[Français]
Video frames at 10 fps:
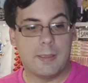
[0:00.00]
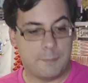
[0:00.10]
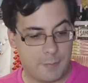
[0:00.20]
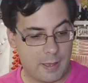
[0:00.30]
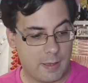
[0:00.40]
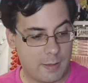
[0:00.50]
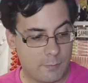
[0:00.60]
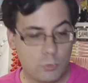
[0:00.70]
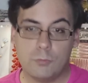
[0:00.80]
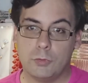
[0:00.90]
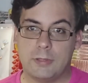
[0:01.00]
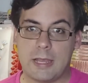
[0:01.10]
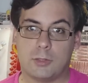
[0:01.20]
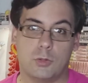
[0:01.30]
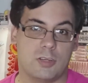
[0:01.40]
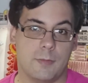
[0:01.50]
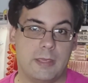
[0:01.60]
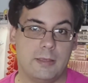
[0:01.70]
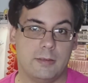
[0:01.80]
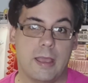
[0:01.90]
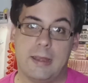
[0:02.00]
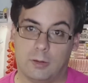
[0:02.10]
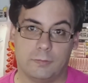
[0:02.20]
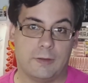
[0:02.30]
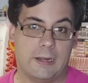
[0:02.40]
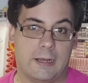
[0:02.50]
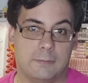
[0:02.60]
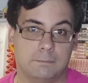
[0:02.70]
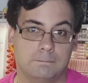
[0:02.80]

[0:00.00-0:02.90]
Bah mieux vaut tard que jamais, elle est enfin là.